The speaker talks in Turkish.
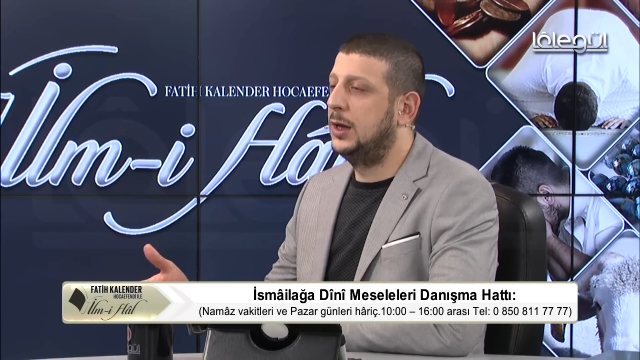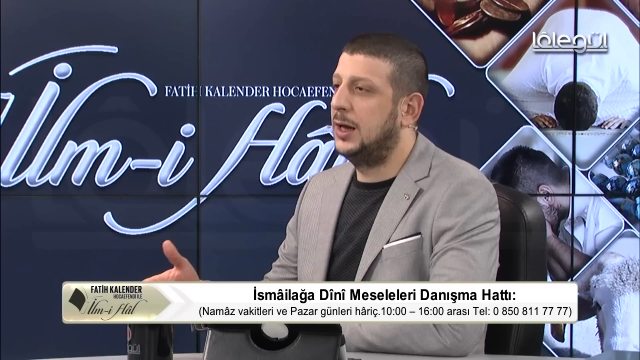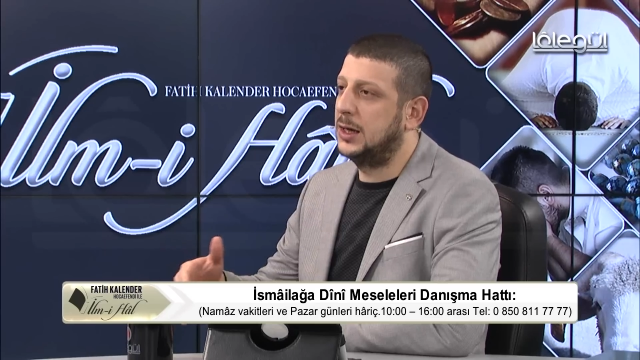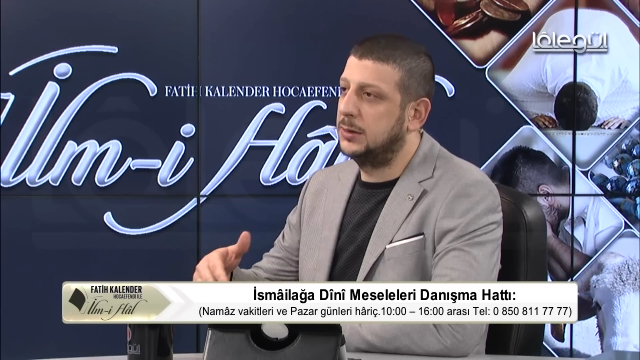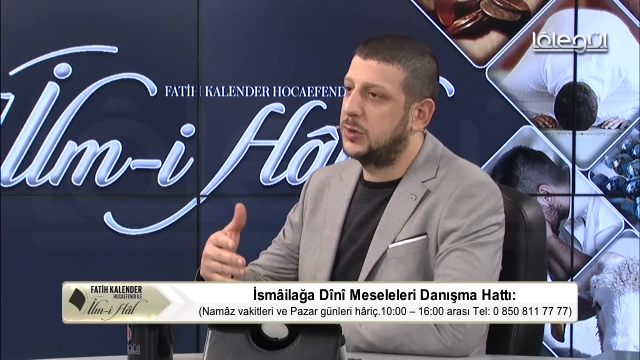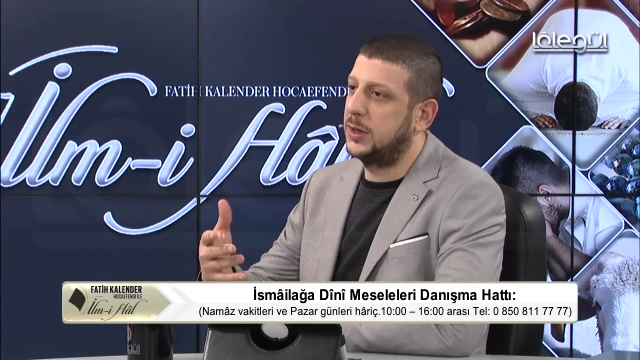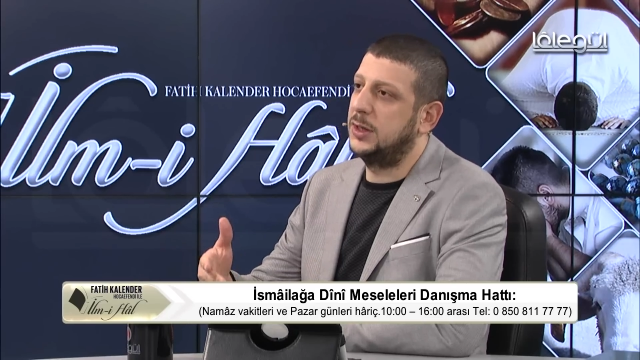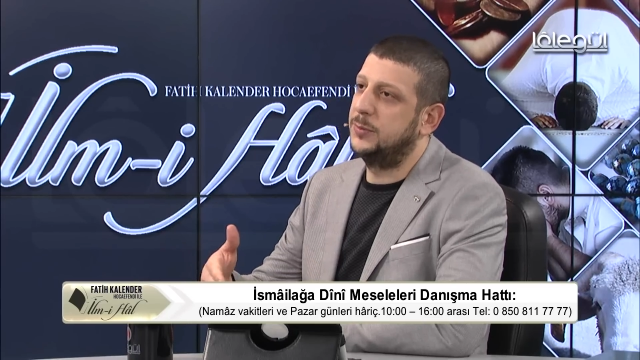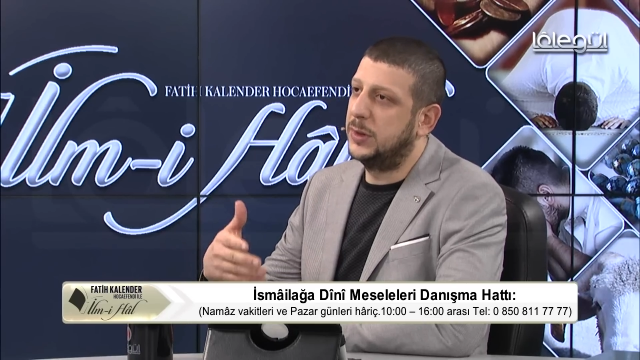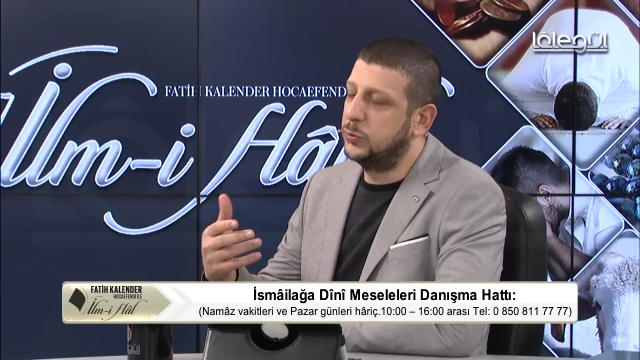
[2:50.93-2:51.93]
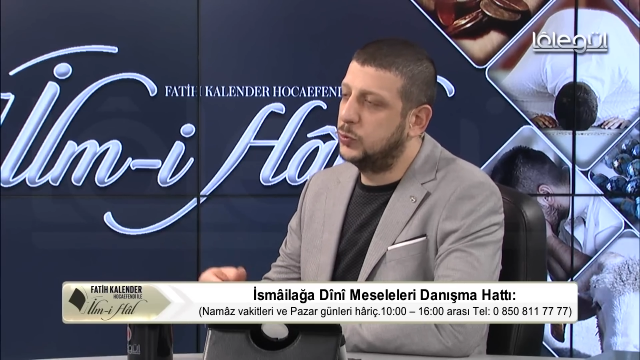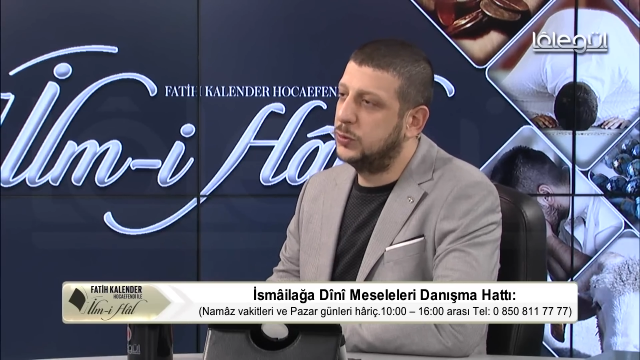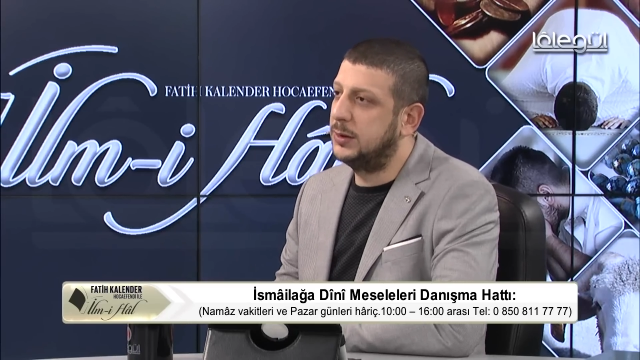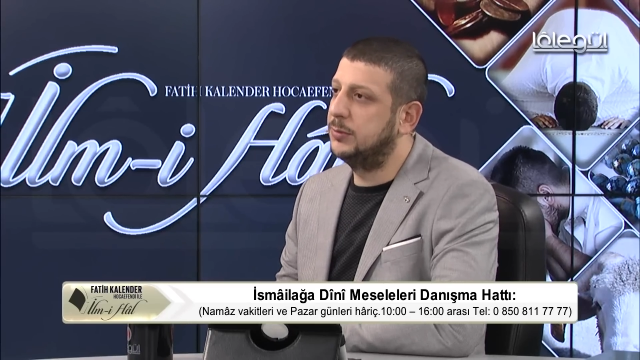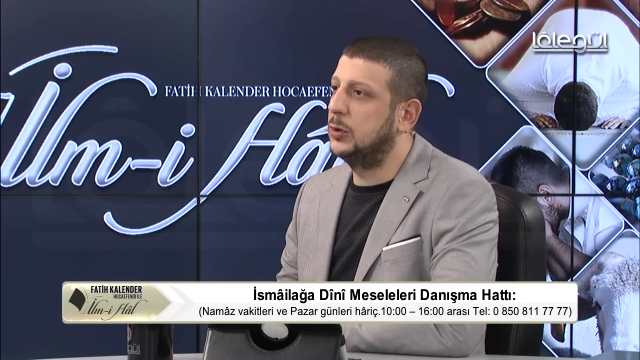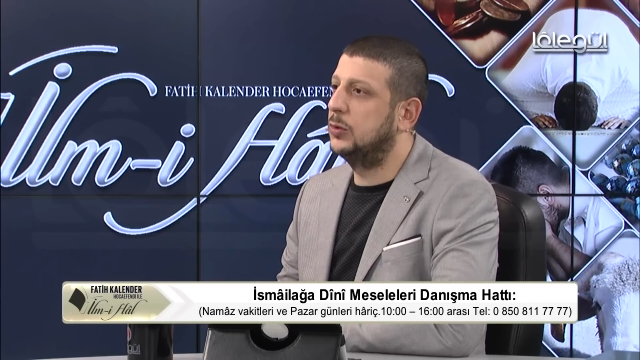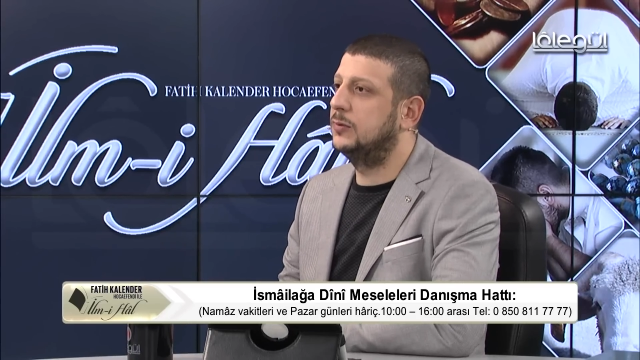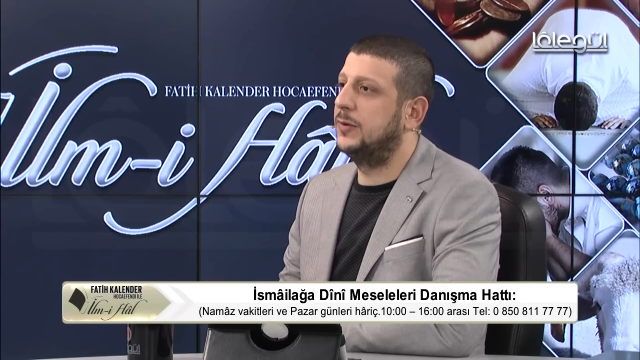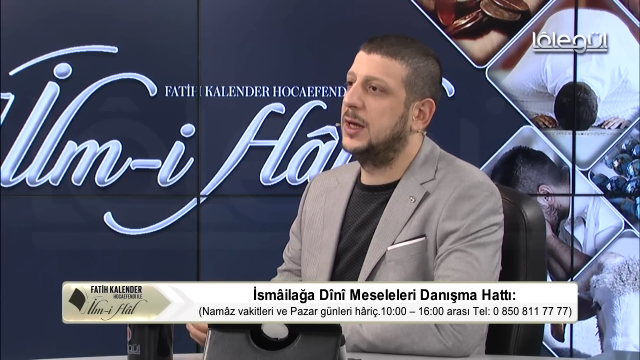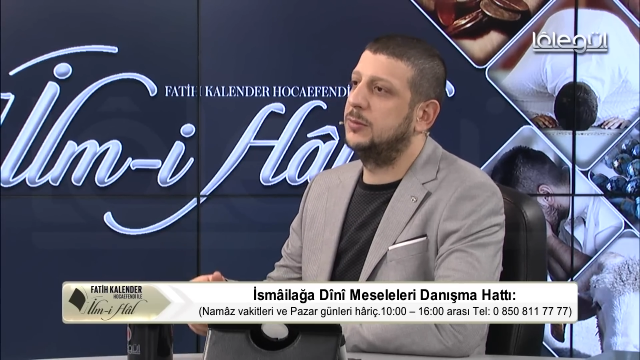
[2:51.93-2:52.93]
Herhangi bir şekilde pamuk kullanma
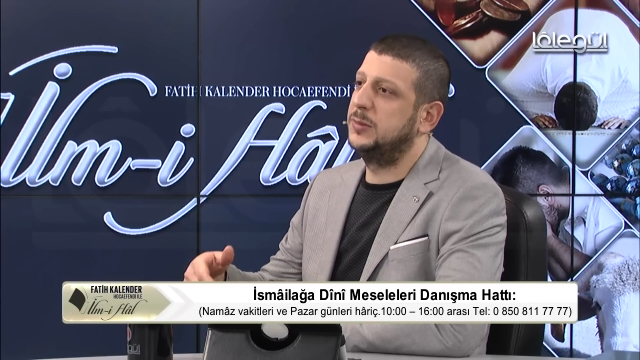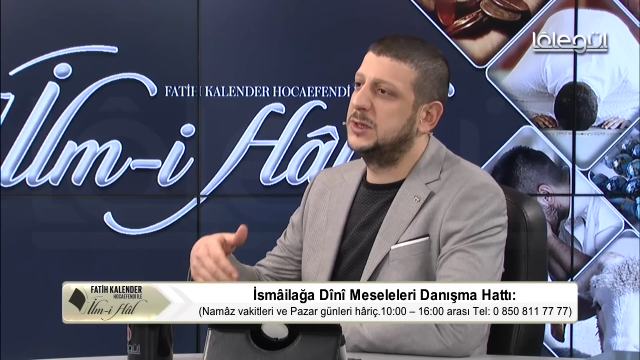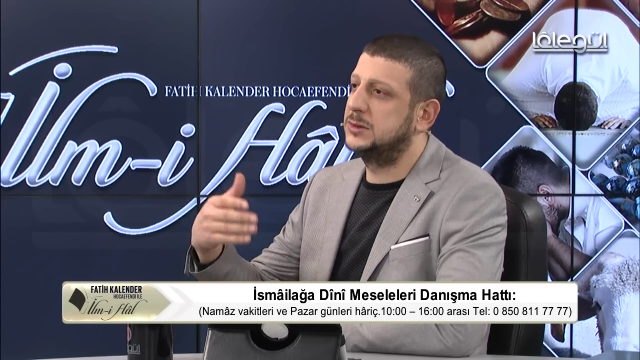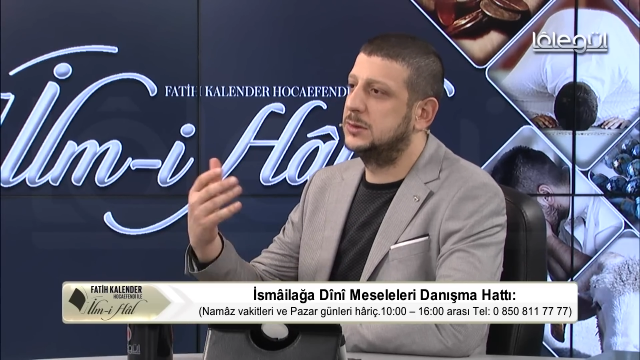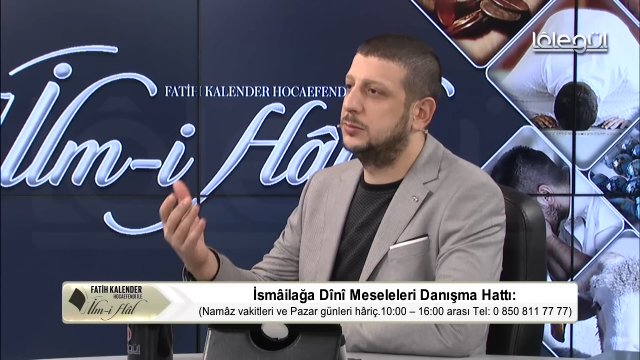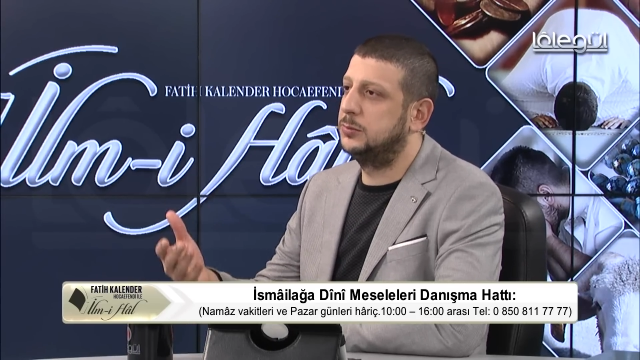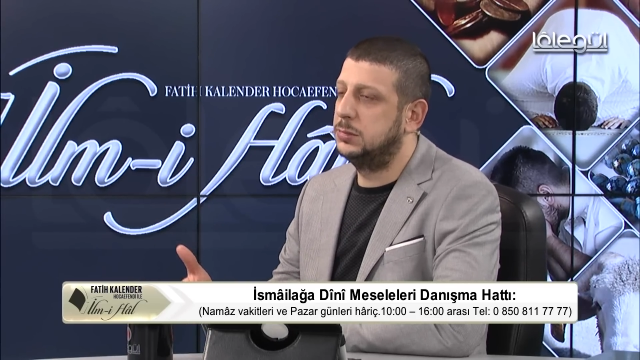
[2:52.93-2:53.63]
yok veya bir